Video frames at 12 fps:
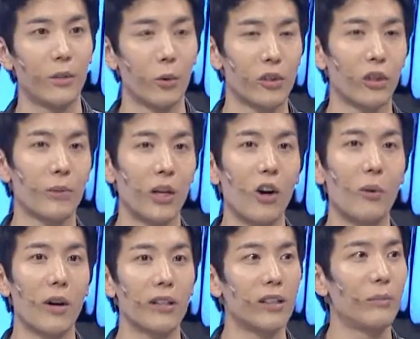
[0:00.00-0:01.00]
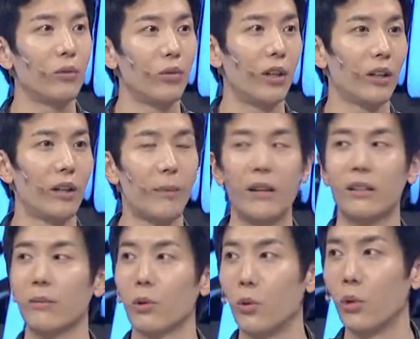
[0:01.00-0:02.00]
요식업 창업을 하시는 분들에게
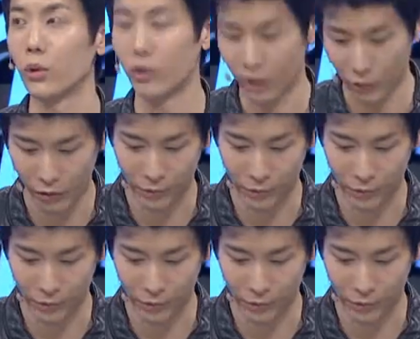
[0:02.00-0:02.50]
말씀을 꼭 드리고